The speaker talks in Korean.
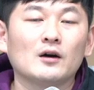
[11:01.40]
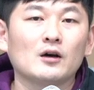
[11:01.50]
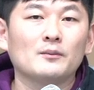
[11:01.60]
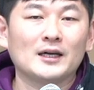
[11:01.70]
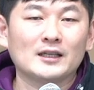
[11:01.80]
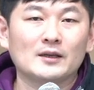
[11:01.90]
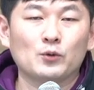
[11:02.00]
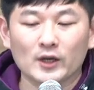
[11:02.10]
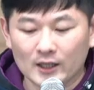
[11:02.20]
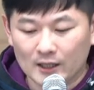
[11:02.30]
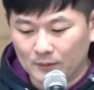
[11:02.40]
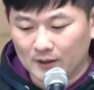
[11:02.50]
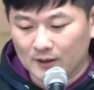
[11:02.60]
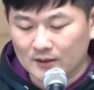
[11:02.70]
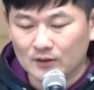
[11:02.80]
많이 보게
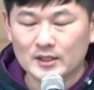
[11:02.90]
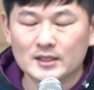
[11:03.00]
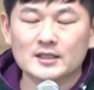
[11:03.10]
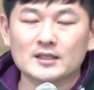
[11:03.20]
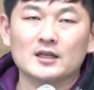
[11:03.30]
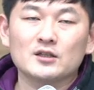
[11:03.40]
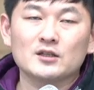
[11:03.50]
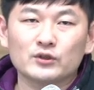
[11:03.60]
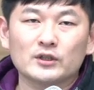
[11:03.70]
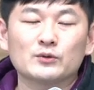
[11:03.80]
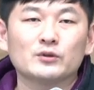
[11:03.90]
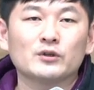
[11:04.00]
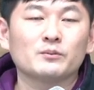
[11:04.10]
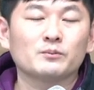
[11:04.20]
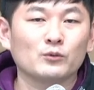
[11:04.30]
됩니다. 그것이 직장일 수도
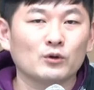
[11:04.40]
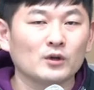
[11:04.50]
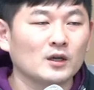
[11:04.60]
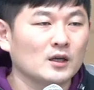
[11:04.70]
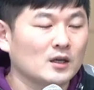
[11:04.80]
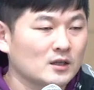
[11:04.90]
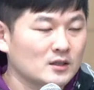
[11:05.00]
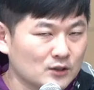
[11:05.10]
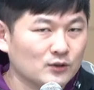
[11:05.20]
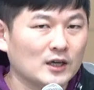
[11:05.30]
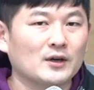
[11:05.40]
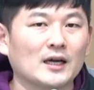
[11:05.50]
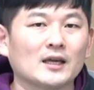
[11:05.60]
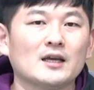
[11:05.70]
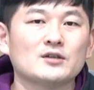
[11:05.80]
있고요, 뭐 친구와의
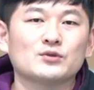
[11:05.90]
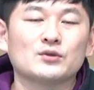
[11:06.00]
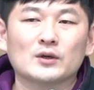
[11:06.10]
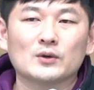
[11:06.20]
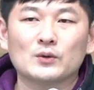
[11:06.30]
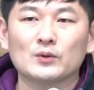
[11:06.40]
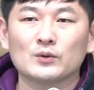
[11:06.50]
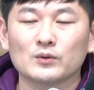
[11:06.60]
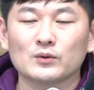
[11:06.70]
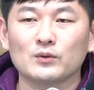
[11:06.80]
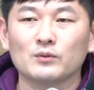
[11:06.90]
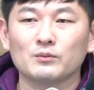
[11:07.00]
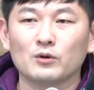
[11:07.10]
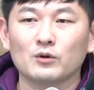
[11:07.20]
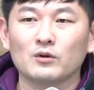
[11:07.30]
관계일 수도 있고 또
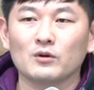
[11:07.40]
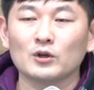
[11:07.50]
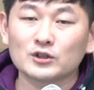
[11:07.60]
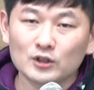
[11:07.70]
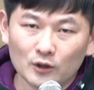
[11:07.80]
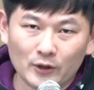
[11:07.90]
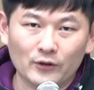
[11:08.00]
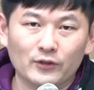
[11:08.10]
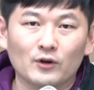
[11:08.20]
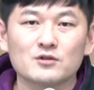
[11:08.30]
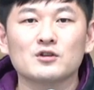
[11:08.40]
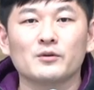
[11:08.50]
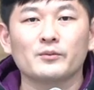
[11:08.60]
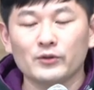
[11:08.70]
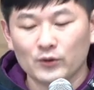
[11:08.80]
뭐 어쩌면
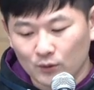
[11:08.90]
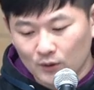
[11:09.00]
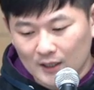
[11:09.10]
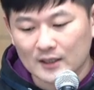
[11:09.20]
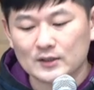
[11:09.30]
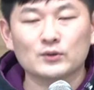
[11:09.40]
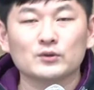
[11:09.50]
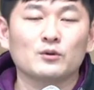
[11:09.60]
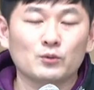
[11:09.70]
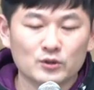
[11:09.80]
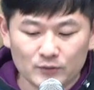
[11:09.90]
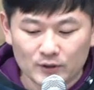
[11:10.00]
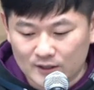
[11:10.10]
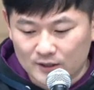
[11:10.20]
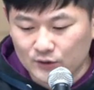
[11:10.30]
어쩌면 교회 안에서도 그런 모습들이
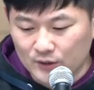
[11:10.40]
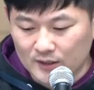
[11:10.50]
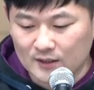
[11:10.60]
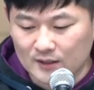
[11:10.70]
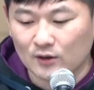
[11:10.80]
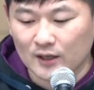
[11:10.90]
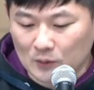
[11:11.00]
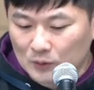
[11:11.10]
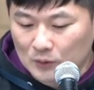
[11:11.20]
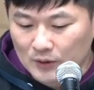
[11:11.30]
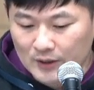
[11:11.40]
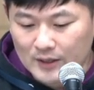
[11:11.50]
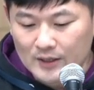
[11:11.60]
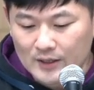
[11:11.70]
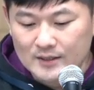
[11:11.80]
있을 수 있을 거라고
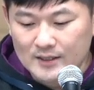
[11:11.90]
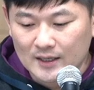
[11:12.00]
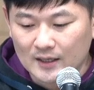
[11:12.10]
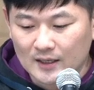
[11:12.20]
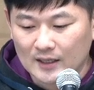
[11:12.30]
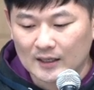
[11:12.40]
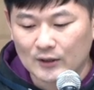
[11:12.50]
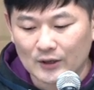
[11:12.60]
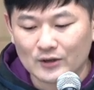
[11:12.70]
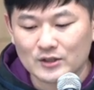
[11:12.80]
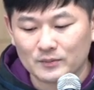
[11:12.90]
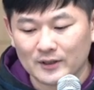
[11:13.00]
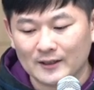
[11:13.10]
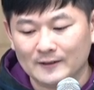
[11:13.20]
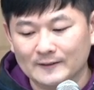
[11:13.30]
생각이 되어집니다.